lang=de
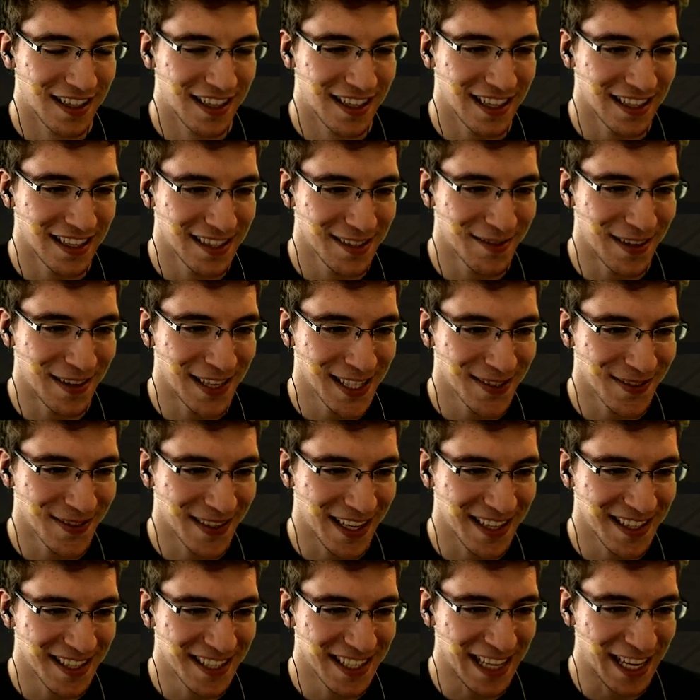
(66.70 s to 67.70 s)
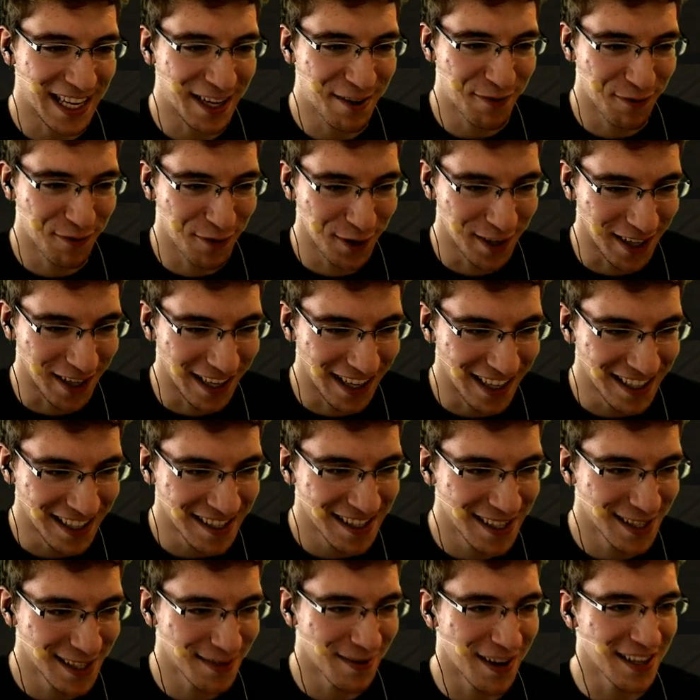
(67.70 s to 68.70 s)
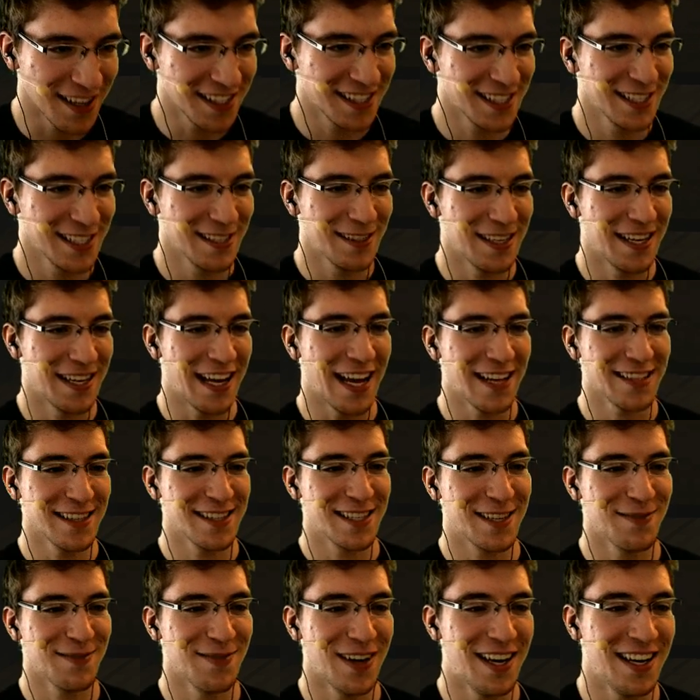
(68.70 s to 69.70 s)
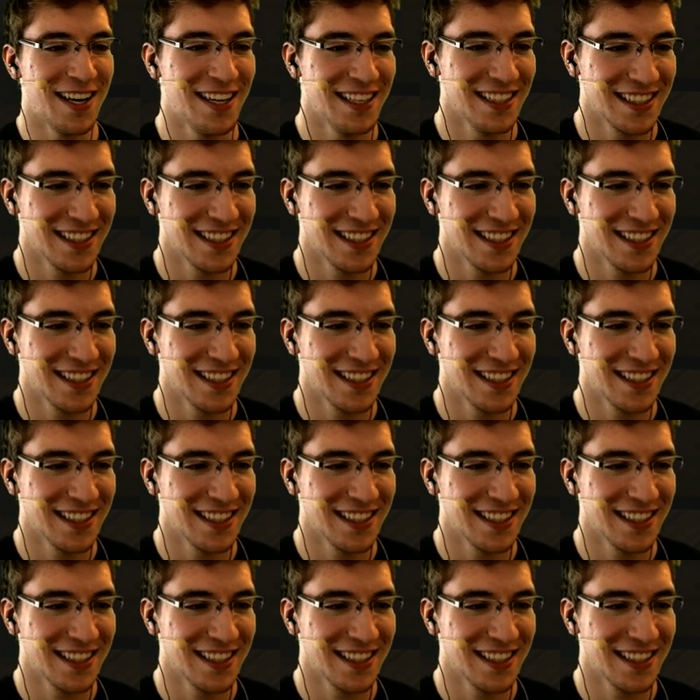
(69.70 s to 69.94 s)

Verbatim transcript: Ganz im Ernst, man kann sich echt füttern lassen. Das war jetzt nicht in Ernst gemeint.